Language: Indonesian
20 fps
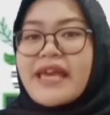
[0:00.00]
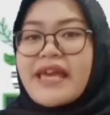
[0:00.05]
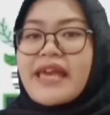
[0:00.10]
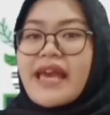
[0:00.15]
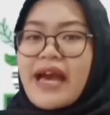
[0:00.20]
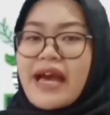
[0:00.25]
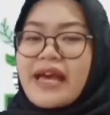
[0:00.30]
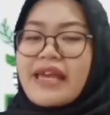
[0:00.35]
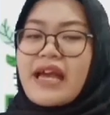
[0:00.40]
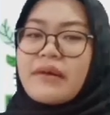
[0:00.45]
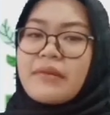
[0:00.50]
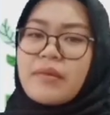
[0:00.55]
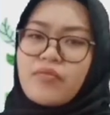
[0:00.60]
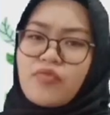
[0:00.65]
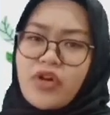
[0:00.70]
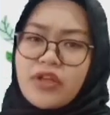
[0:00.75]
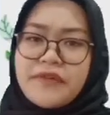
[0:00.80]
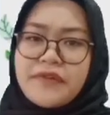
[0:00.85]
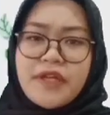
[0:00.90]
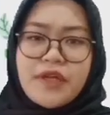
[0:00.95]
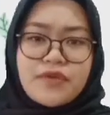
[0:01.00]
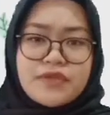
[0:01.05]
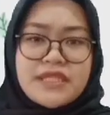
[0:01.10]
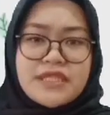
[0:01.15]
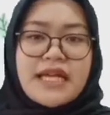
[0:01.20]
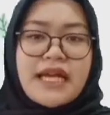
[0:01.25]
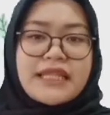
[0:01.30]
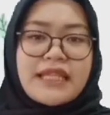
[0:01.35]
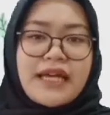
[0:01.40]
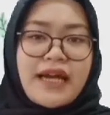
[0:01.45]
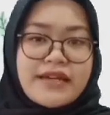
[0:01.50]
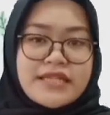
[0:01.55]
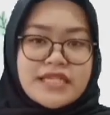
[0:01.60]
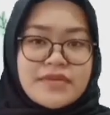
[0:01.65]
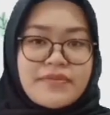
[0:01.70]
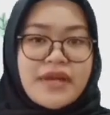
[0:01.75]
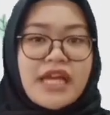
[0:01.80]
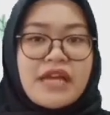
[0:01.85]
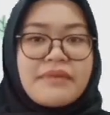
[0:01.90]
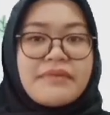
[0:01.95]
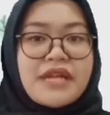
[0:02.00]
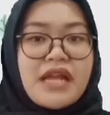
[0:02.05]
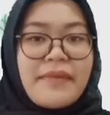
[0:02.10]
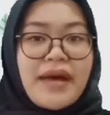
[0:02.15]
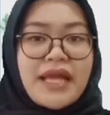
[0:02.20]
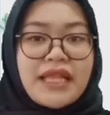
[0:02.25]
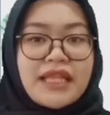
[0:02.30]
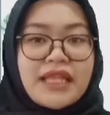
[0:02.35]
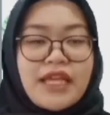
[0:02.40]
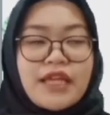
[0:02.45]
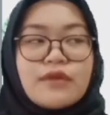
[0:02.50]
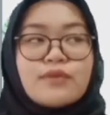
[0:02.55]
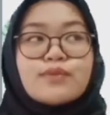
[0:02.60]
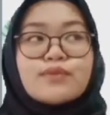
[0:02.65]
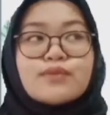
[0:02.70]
ya yang membuat virus dikatakan sebagai benda mati?